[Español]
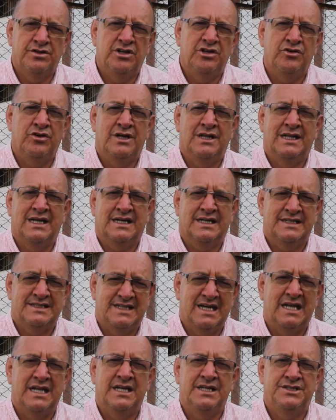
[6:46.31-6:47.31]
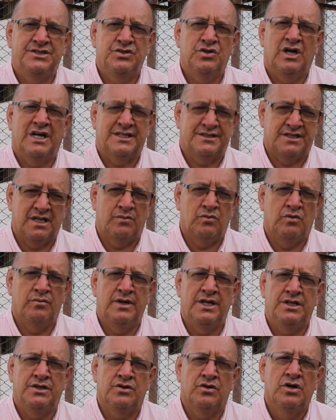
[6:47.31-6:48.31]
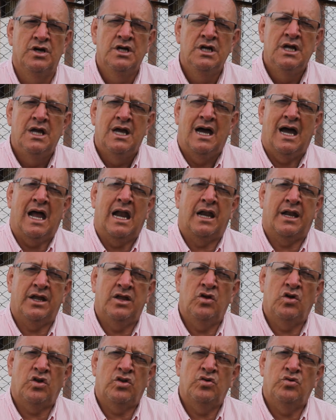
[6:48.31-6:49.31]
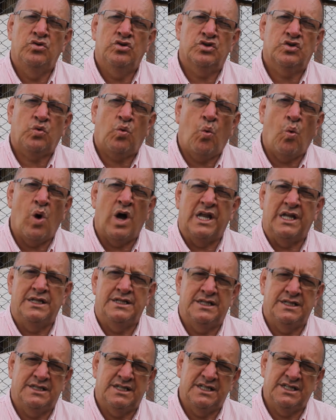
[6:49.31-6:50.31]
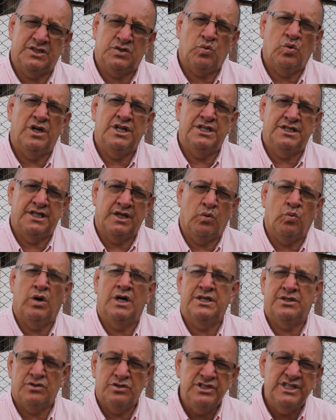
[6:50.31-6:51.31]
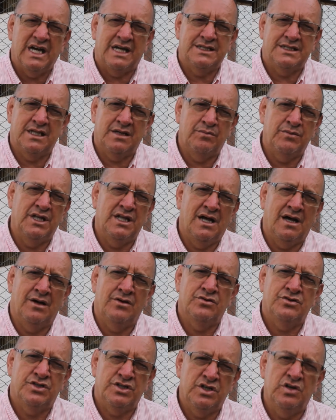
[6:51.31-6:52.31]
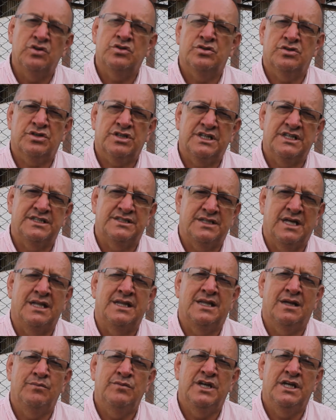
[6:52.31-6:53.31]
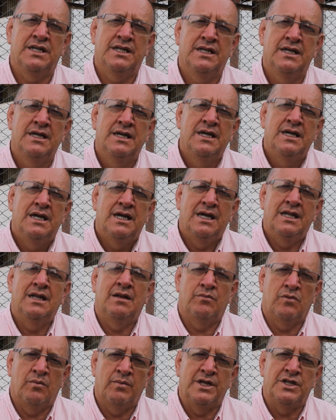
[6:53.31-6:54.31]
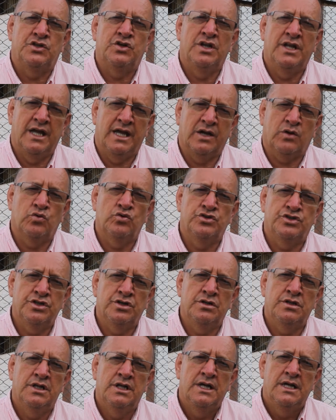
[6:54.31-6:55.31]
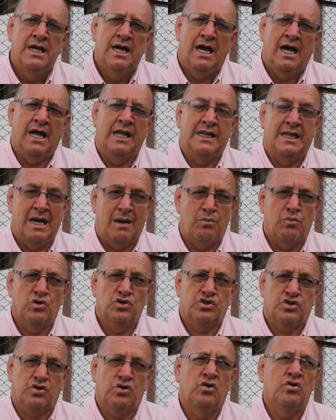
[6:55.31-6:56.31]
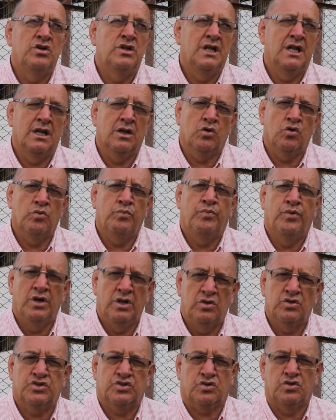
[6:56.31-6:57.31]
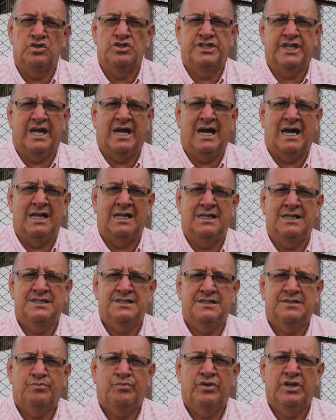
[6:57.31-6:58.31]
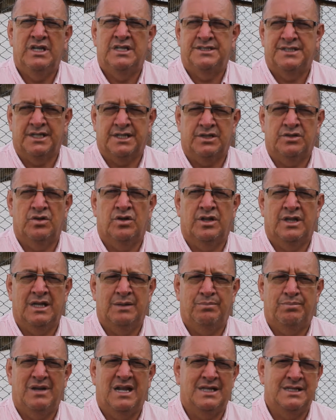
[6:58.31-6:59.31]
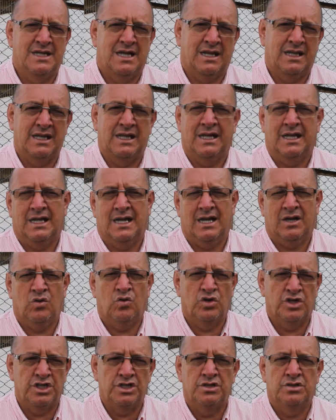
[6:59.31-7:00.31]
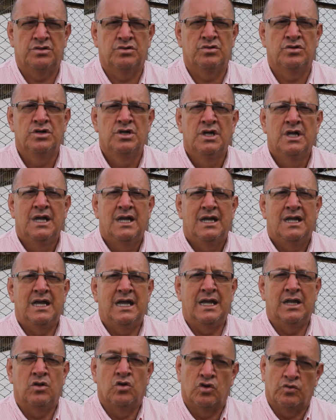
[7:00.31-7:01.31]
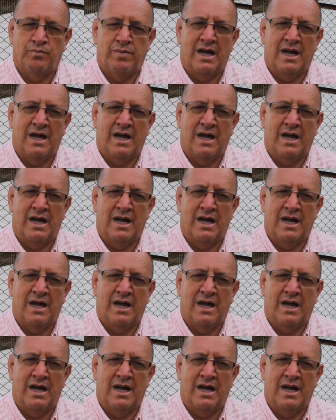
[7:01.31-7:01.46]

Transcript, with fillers: de vivienda que se han hecho hasta el momento, alrededor de unos 43, 44 ya terminados y otros que están también en el momento en ejecución. Andamos con el grupo de los concejales por el sector de Playa Rica, Corinto, eh, los